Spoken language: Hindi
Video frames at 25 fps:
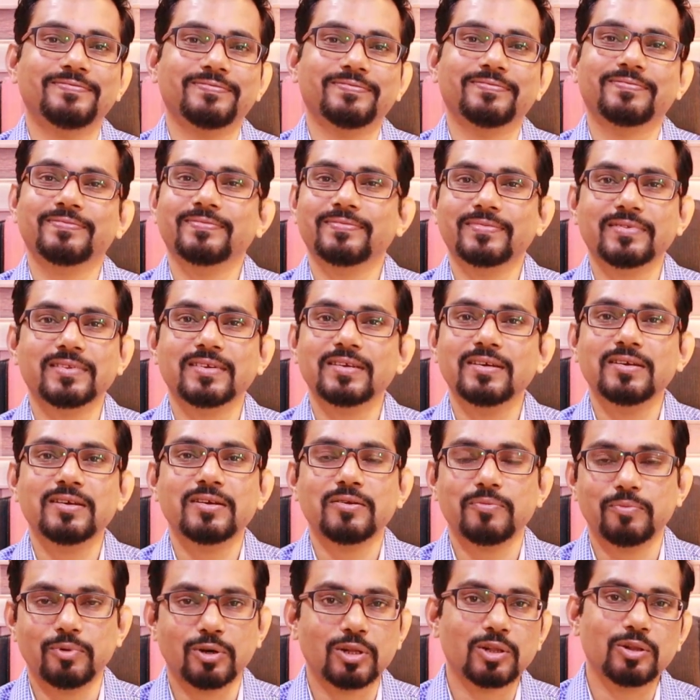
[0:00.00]

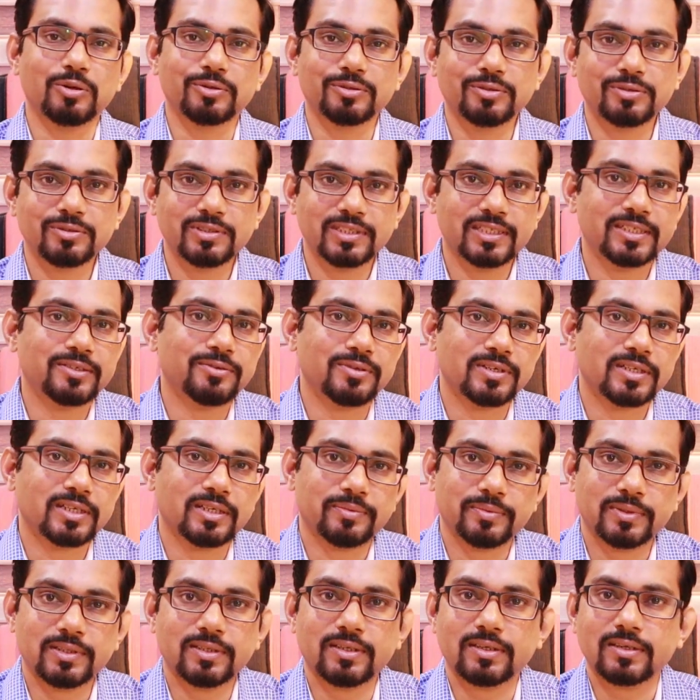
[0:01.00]
बहुत लोगों को दी होगी
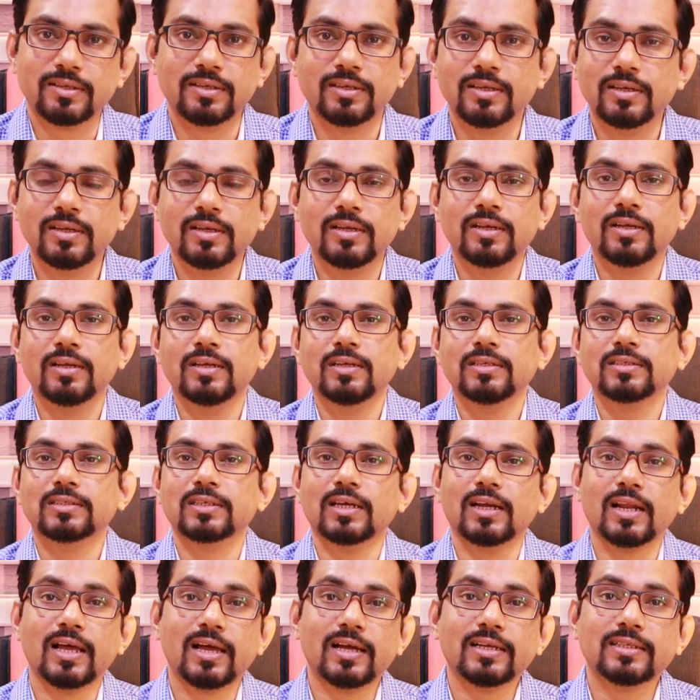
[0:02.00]
अभी तक
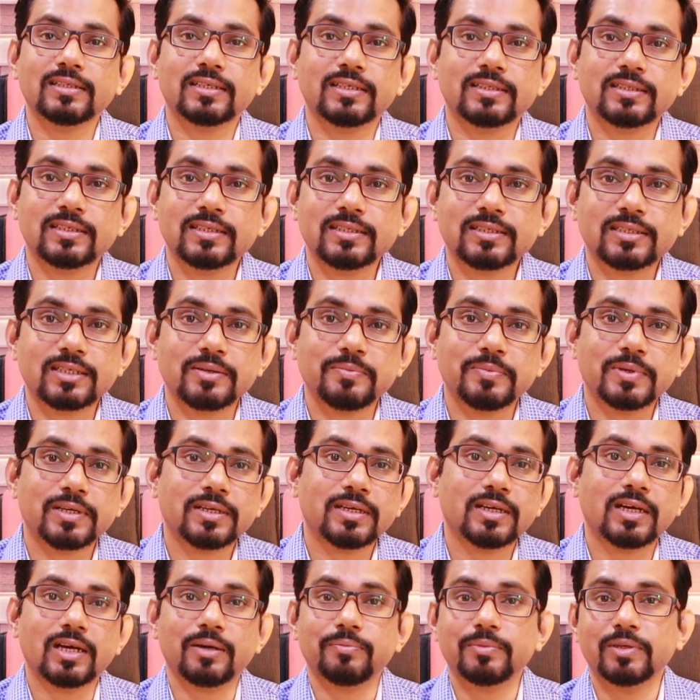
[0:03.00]
सलाह देते समय
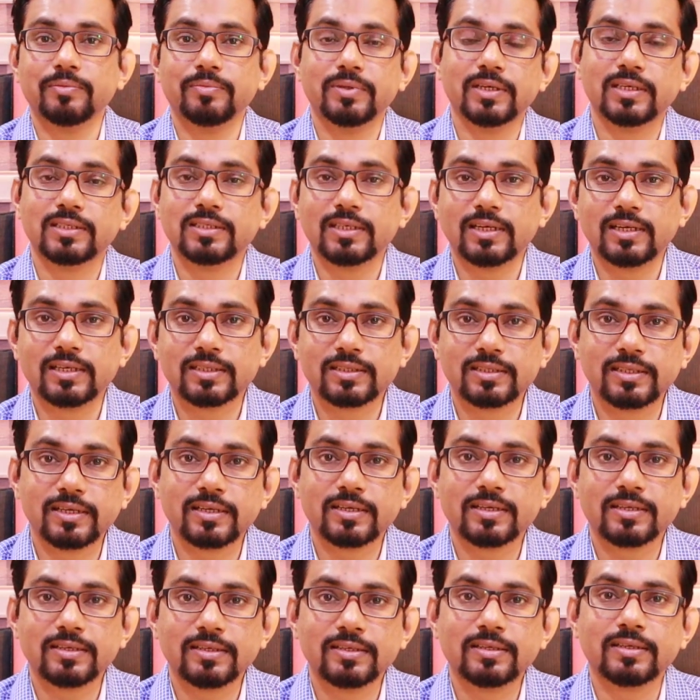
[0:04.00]
हमें भी अच्छा लगता
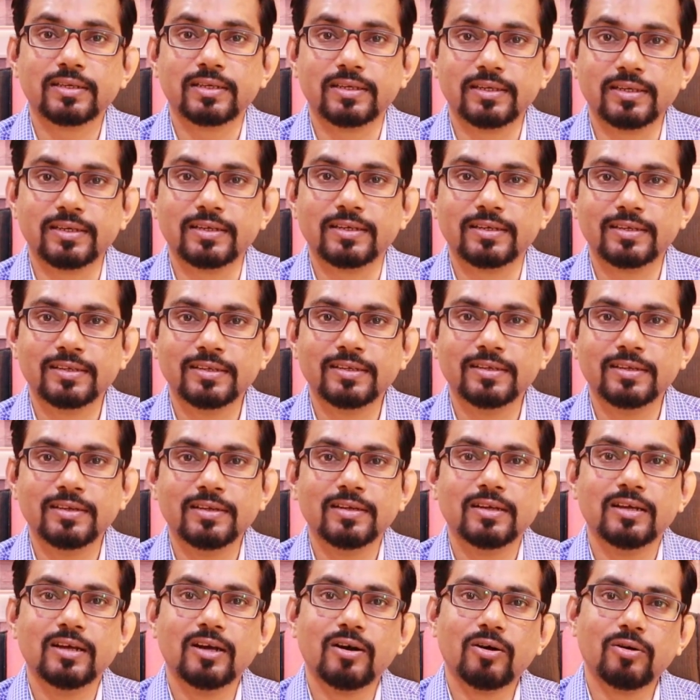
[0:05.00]
है है ना
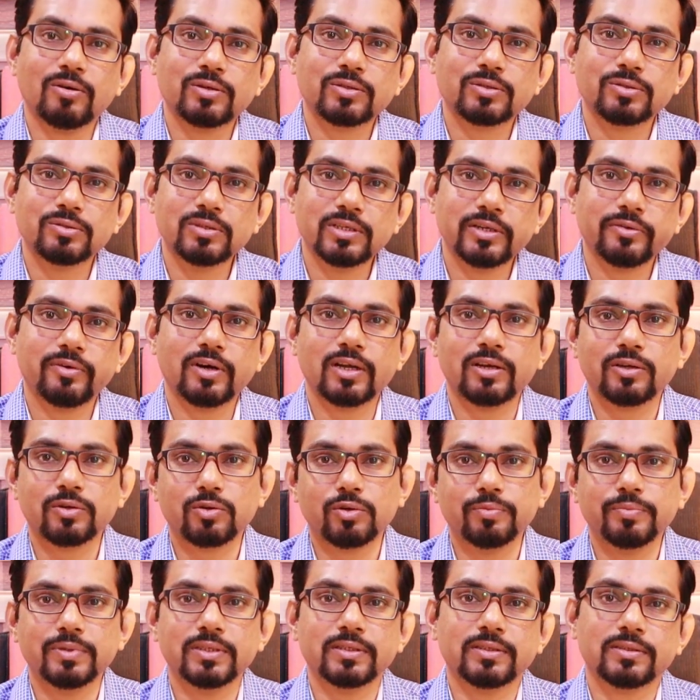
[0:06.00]
और सुनने वाले
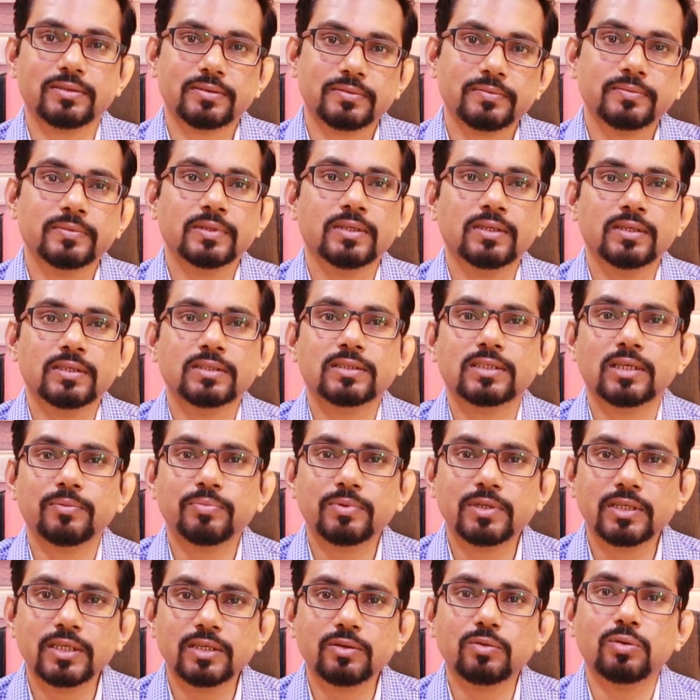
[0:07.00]
को भी
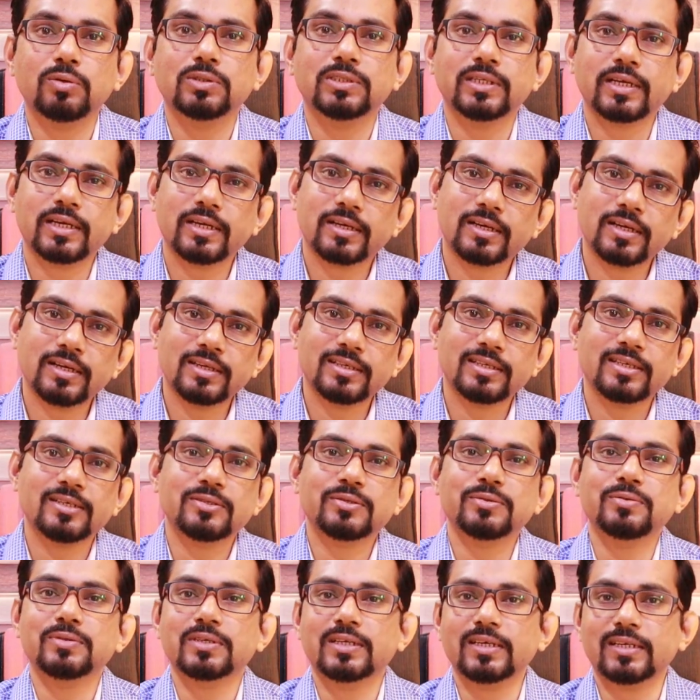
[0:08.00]
सब ठीक हो जाएगा ये
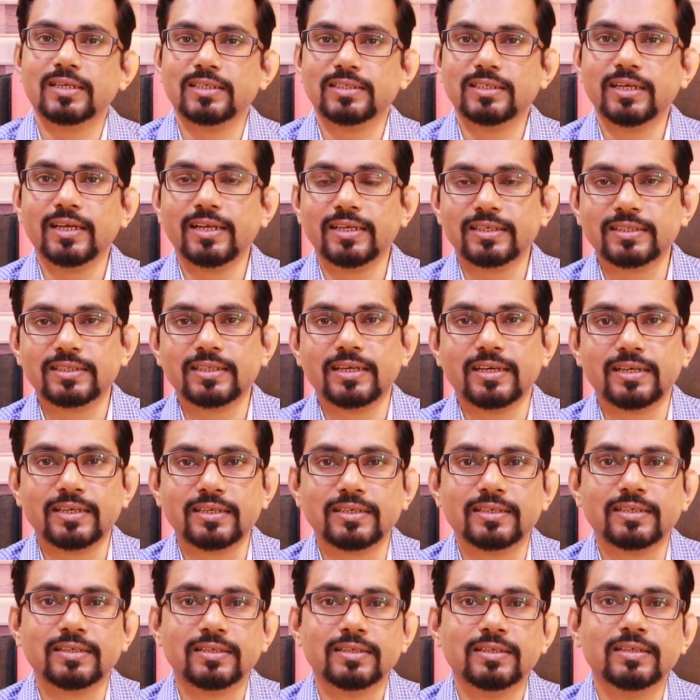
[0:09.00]
सुनकर अच्छा लगता
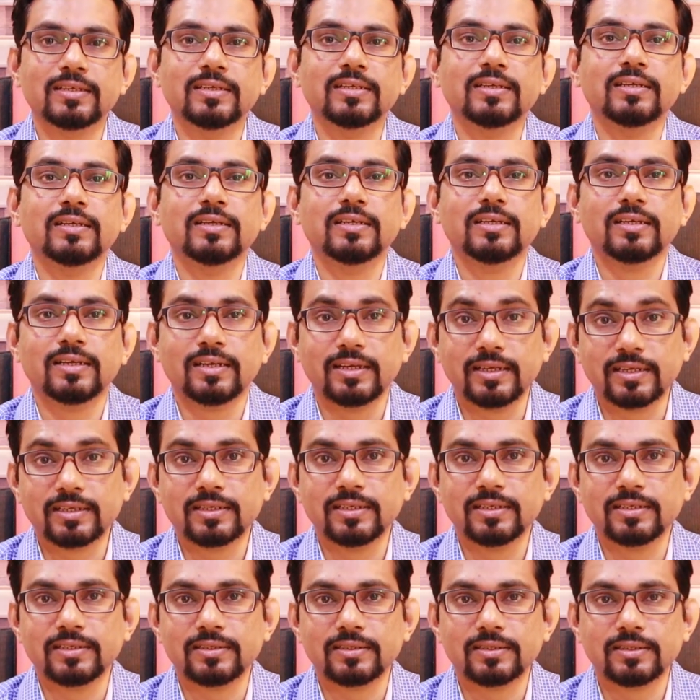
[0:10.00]
है
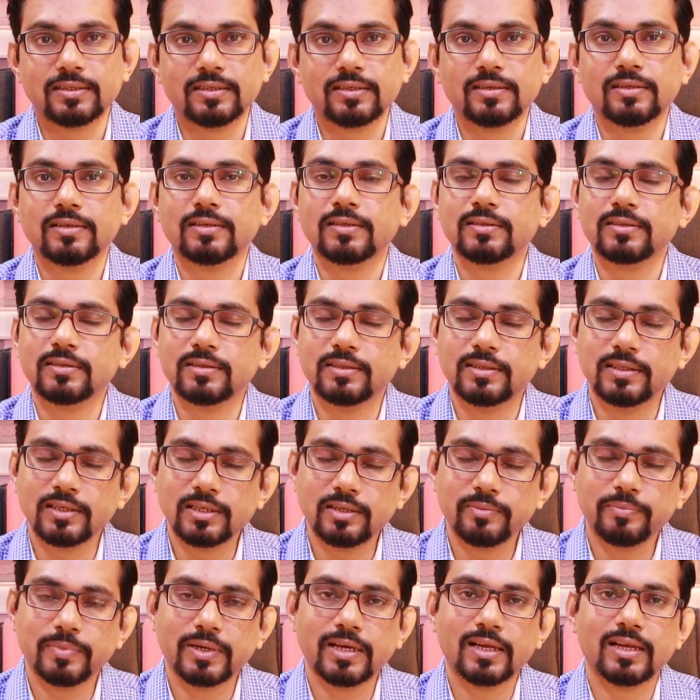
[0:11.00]
लेकिन
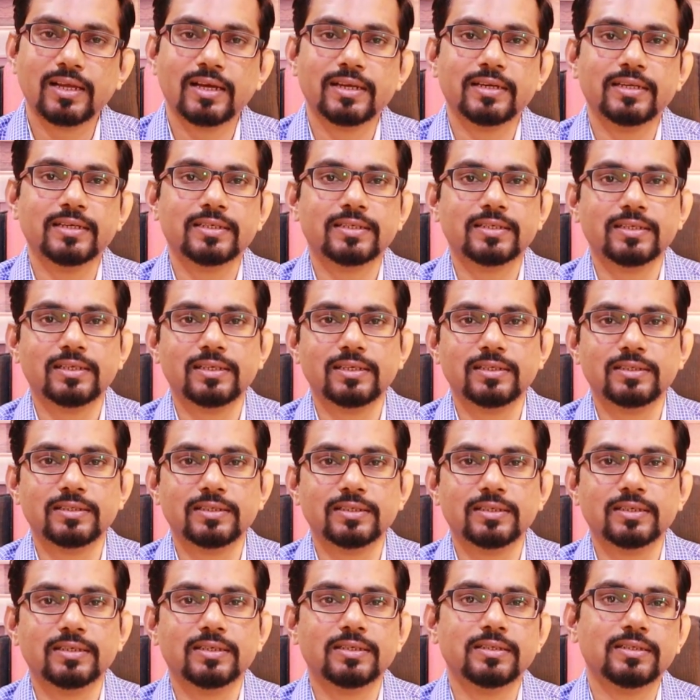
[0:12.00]
दिल बहलाने के
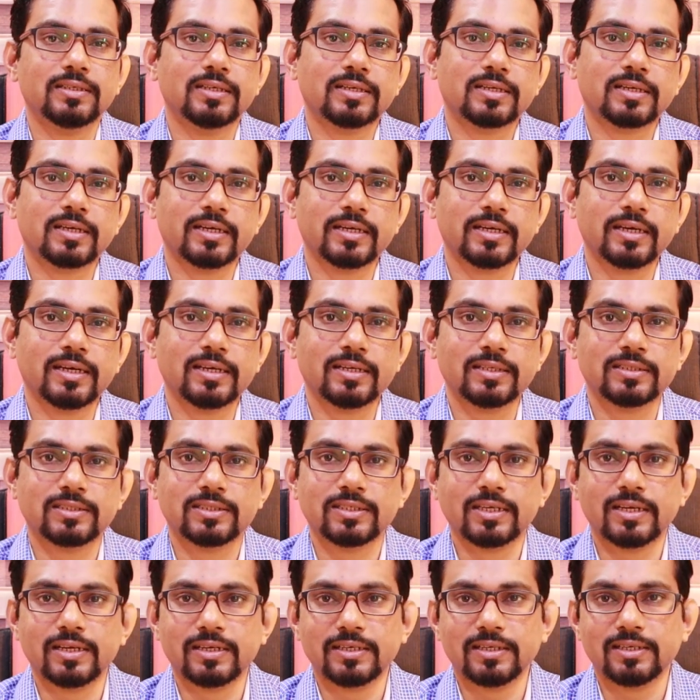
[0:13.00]
लिए ये ख्याल
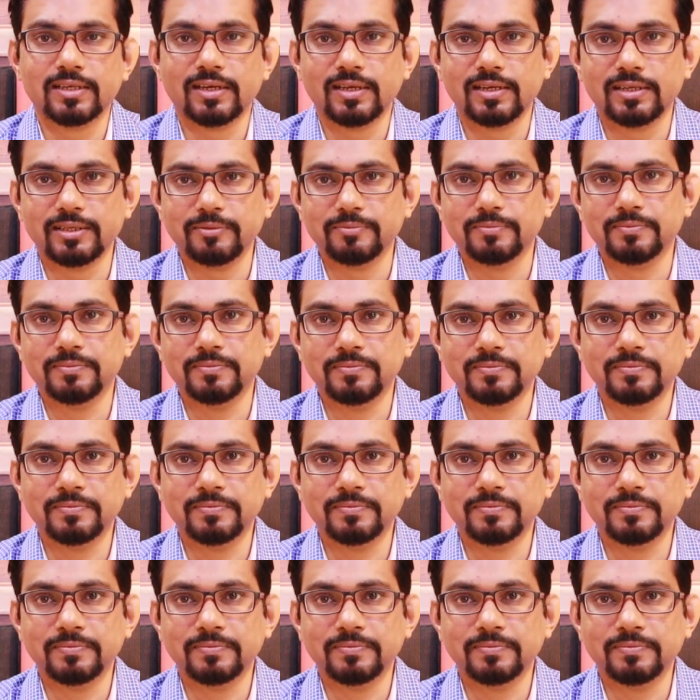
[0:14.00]
अच्छा है गालिब